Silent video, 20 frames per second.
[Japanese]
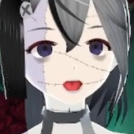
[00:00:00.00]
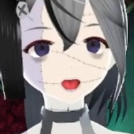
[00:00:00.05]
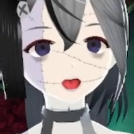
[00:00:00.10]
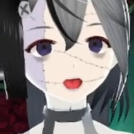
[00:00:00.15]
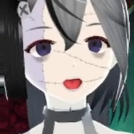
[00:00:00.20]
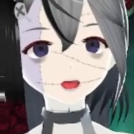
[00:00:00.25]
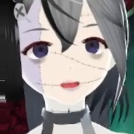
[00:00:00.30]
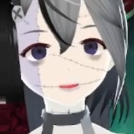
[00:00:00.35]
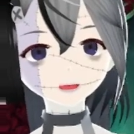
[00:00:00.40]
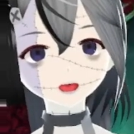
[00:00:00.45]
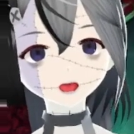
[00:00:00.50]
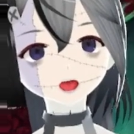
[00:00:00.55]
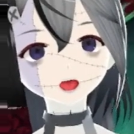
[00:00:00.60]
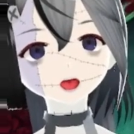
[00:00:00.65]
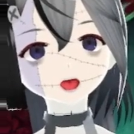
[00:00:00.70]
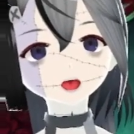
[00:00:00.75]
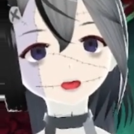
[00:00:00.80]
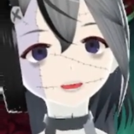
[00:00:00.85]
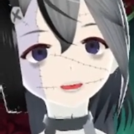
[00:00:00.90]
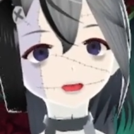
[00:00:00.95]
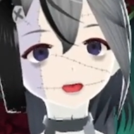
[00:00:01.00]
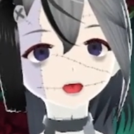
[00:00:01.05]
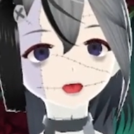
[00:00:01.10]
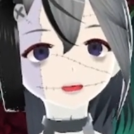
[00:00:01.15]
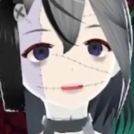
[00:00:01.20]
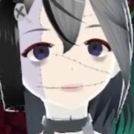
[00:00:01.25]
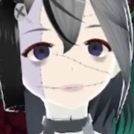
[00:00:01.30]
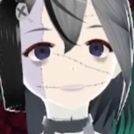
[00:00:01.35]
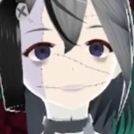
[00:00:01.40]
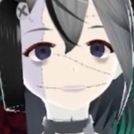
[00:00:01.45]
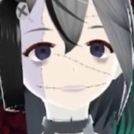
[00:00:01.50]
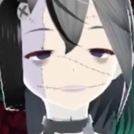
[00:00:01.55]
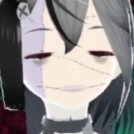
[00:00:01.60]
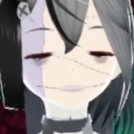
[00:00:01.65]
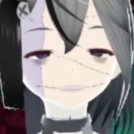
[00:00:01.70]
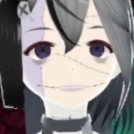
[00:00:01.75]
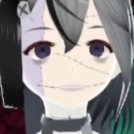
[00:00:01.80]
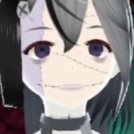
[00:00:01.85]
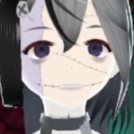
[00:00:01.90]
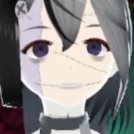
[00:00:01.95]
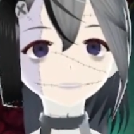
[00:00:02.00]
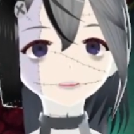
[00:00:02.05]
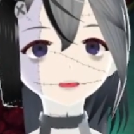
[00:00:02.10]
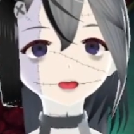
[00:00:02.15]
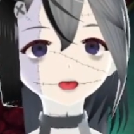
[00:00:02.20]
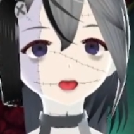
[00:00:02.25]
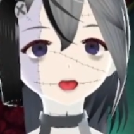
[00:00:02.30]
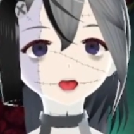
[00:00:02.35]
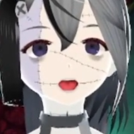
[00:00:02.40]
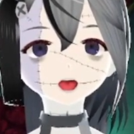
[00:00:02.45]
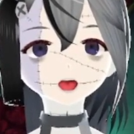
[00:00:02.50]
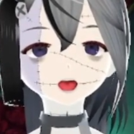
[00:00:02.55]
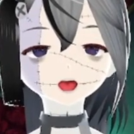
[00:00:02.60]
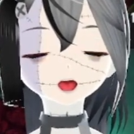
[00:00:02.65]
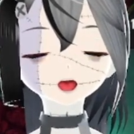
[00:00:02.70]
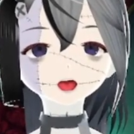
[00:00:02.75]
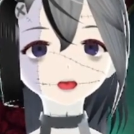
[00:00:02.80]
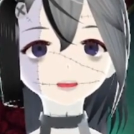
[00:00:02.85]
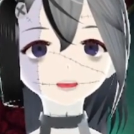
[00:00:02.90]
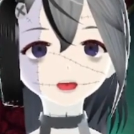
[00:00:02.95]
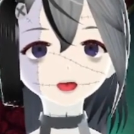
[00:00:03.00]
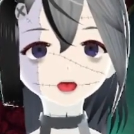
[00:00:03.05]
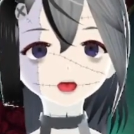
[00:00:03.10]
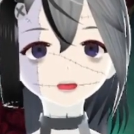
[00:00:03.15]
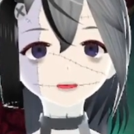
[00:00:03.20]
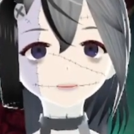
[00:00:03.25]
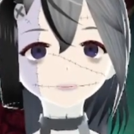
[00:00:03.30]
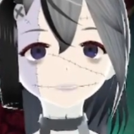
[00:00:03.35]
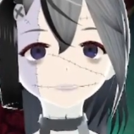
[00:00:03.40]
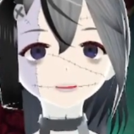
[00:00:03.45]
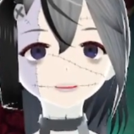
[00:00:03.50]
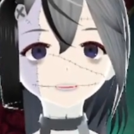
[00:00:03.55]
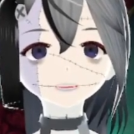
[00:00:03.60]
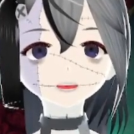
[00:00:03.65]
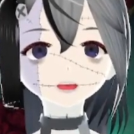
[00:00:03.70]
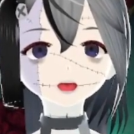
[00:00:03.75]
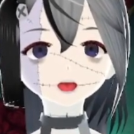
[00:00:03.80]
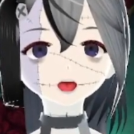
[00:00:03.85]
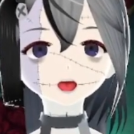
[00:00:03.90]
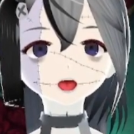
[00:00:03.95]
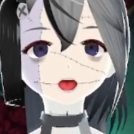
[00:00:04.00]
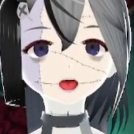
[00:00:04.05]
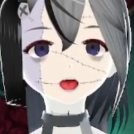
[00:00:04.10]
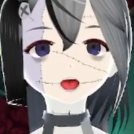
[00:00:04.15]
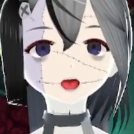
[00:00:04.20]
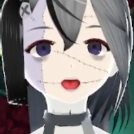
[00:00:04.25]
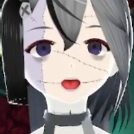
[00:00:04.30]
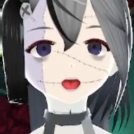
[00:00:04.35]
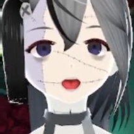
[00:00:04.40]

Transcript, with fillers: いなので、うん、まあ何入ってるかはまだいまいちよく分かってないですからね。